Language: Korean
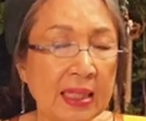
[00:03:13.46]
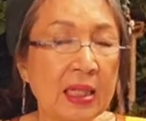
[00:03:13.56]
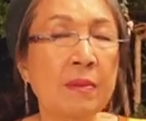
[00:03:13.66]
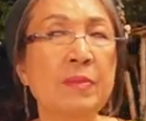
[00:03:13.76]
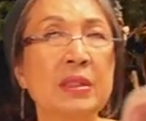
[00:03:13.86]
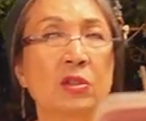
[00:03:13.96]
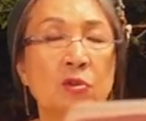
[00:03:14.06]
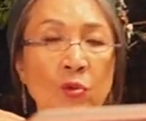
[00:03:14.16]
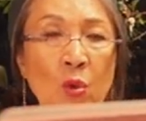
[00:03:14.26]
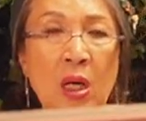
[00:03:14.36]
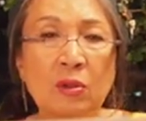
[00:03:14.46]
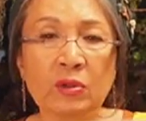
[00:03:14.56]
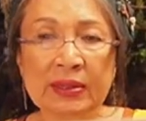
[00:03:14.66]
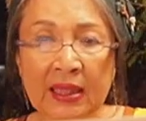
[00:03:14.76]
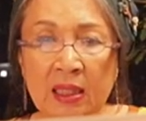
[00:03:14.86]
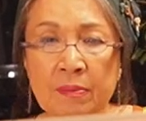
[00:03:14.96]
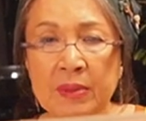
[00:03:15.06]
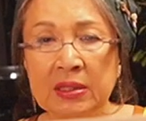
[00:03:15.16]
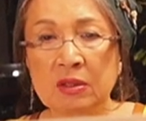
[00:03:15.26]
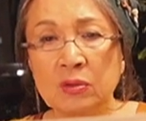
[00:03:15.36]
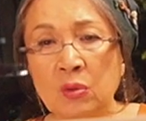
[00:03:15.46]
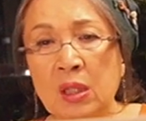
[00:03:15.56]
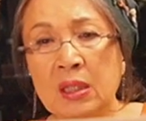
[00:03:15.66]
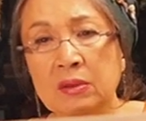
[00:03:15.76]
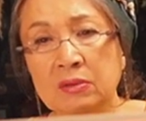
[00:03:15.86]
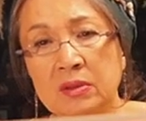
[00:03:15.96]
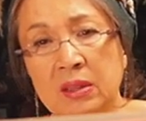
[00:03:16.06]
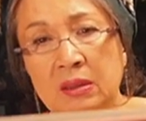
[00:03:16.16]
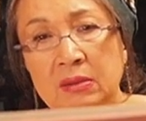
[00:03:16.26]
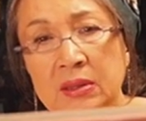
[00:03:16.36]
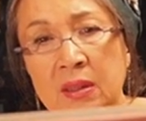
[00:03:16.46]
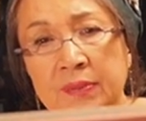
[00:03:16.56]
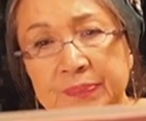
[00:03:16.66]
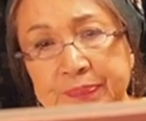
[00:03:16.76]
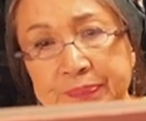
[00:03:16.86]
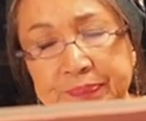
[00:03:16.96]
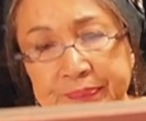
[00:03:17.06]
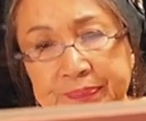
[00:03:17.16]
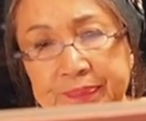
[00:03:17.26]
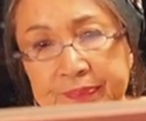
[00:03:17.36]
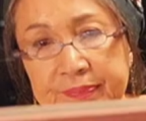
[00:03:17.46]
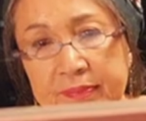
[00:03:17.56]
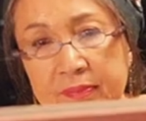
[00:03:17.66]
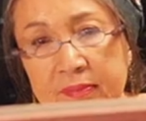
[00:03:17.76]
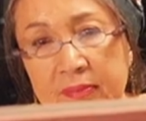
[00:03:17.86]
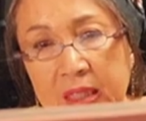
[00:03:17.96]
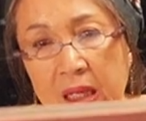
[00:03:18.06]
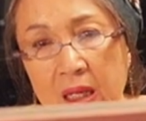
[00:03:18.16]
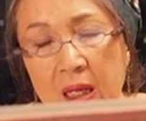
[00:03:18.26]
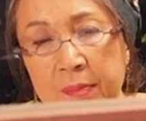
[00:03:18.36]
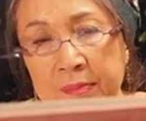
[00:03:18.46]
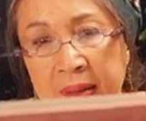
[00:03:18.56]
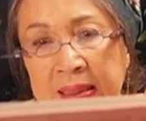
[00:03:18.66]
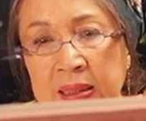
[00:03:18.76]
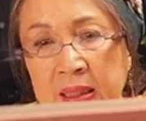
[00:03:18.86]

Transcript: 홈쇼핑 헬퍼가 되겠습니다. 제가 이렇게 이야기하니까 진짜 믿음이 확 가지 않습니까?